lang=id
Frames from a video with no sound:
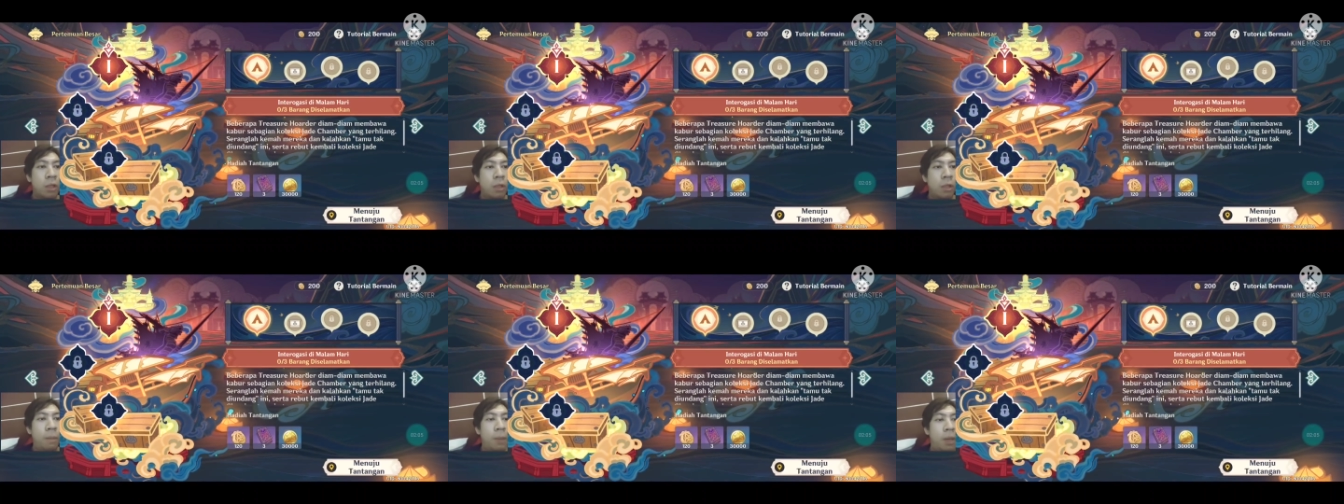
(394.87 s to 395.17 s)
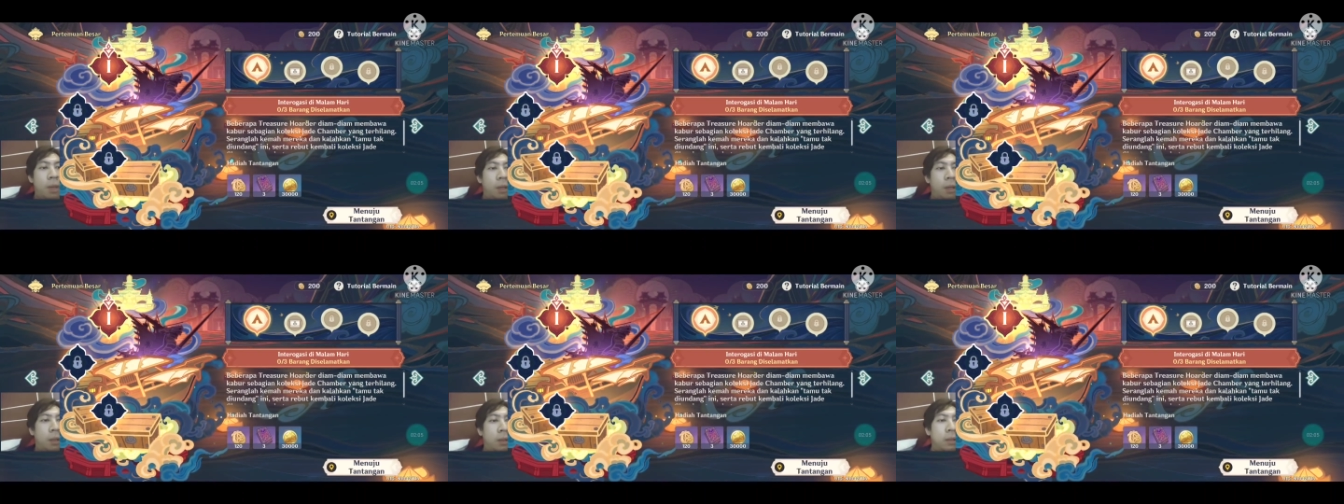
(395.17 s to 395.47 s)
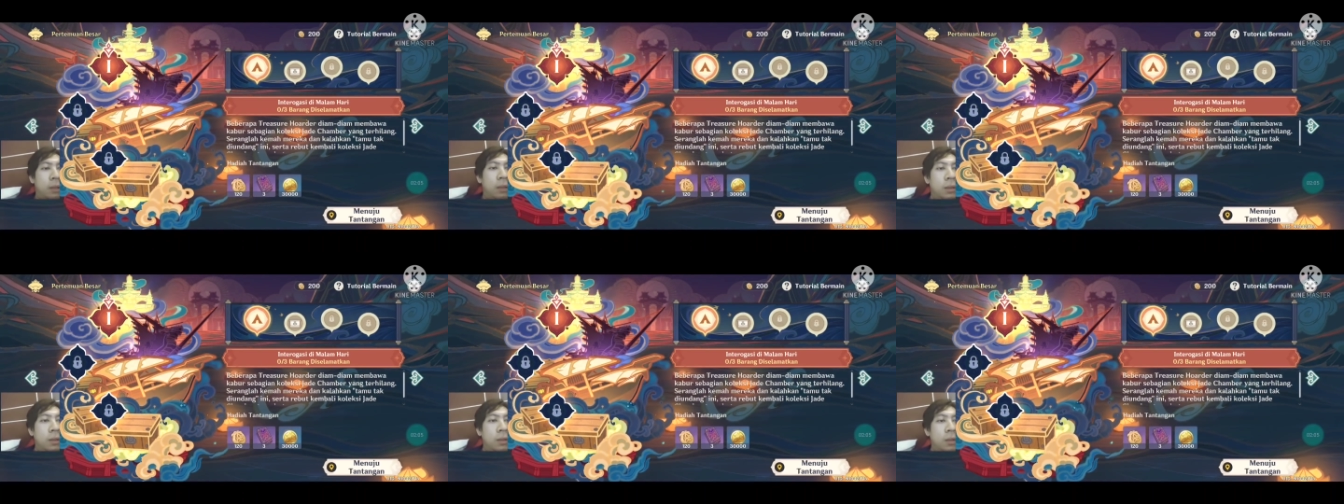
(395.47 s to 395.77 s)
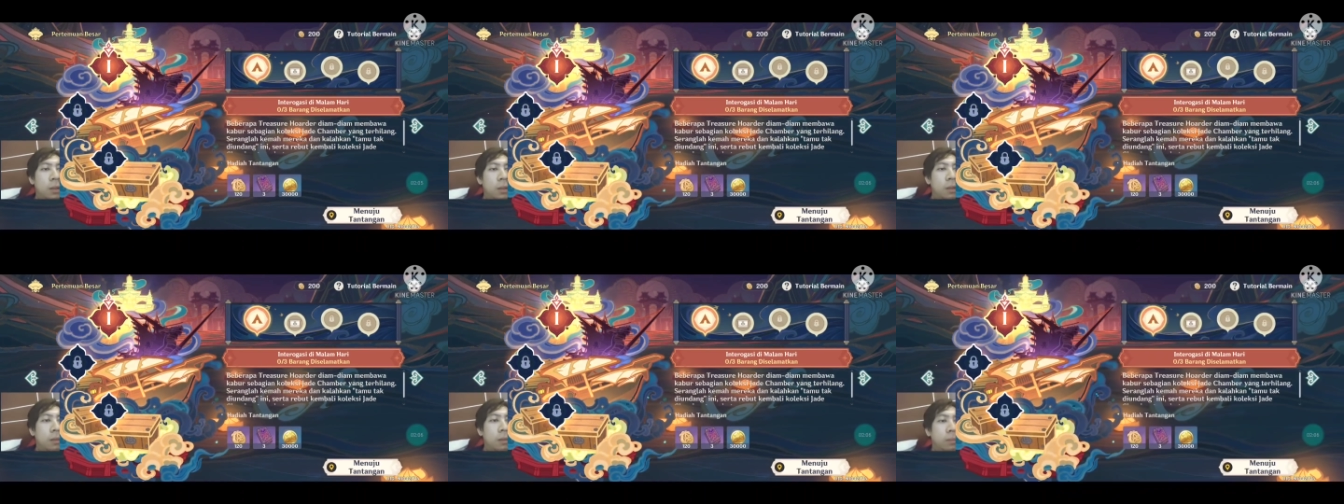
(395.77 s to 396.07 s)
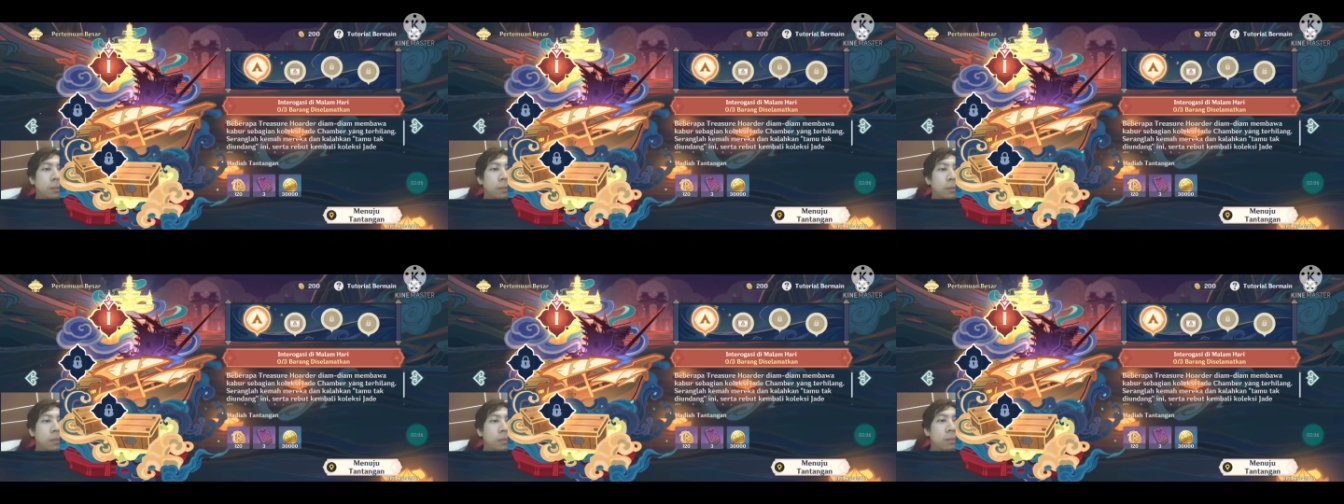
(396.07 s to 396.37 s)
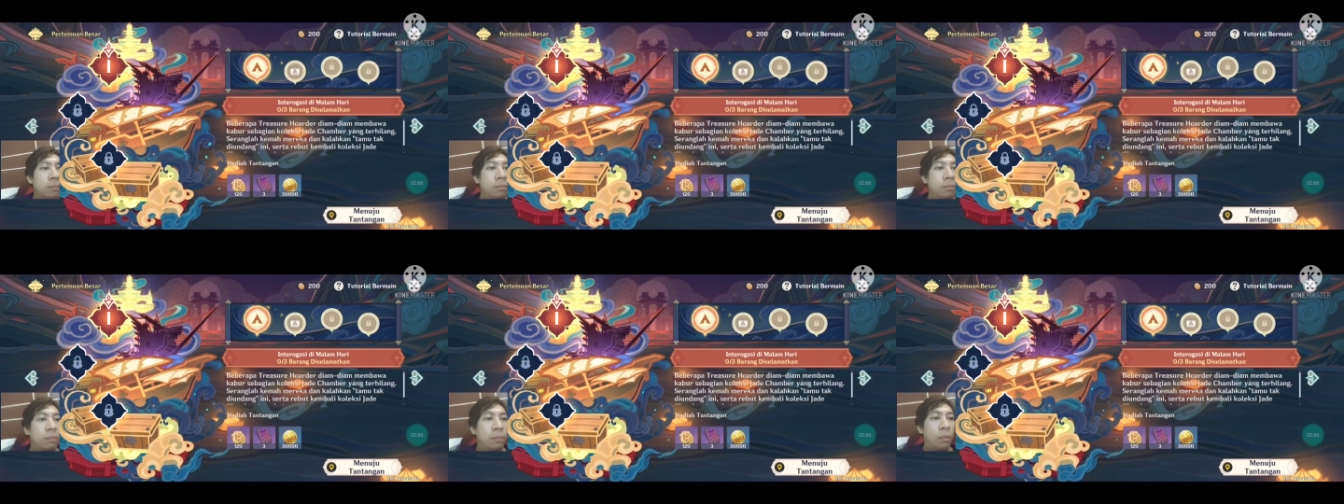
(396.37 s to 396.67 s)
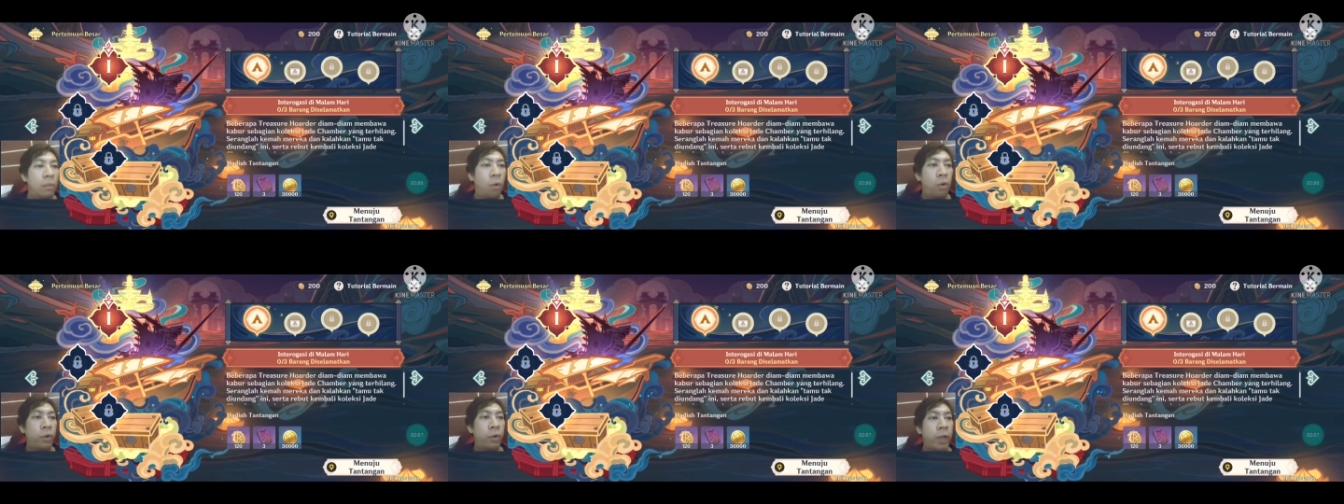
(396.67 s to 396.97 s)
konsepnya apaan
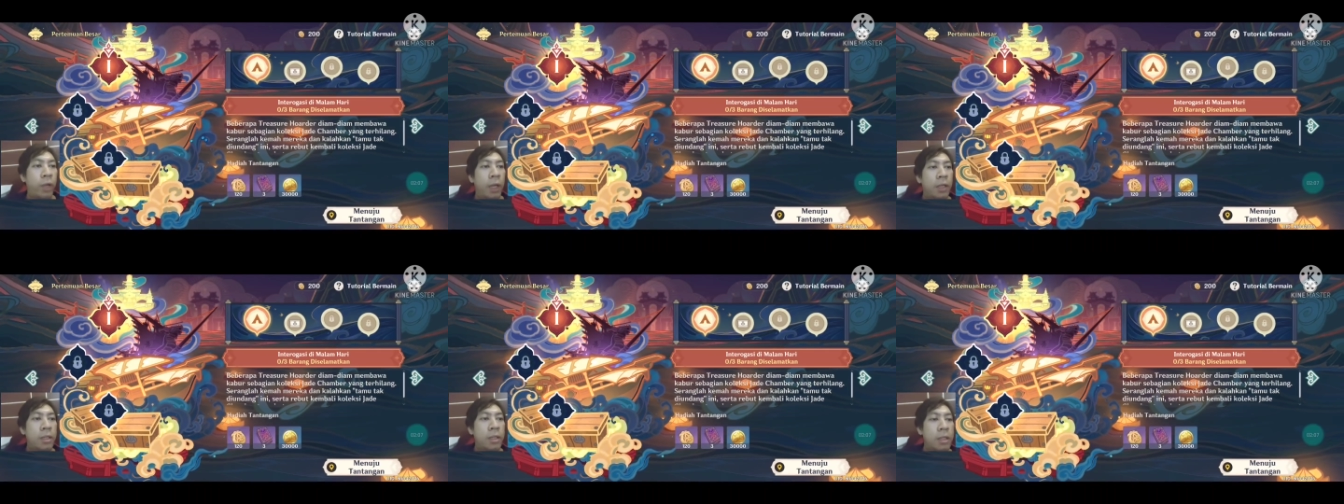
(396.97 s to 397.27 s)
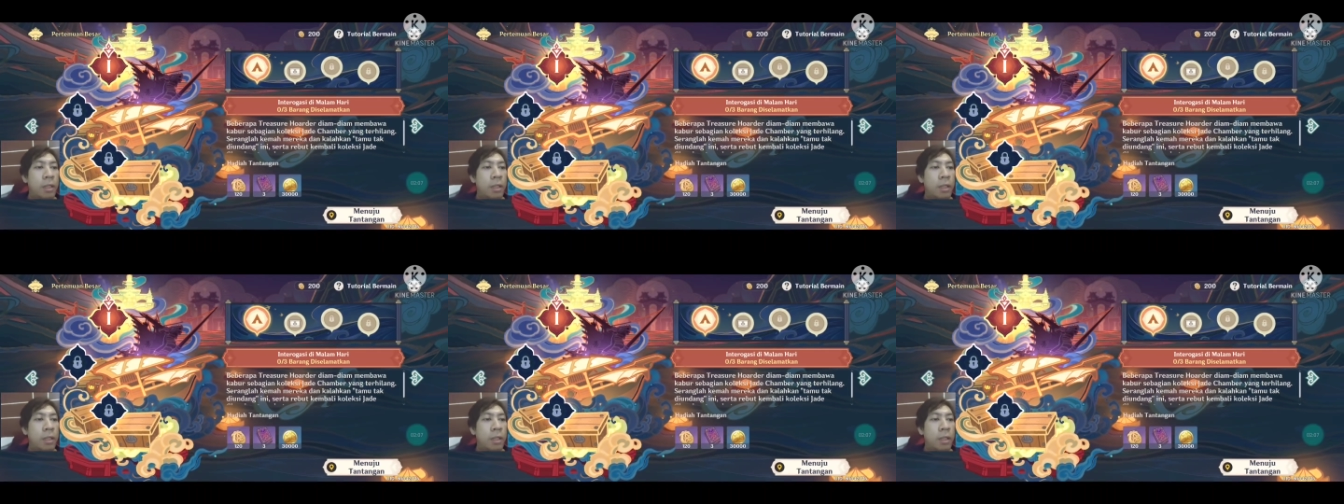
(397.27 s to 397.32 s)
oke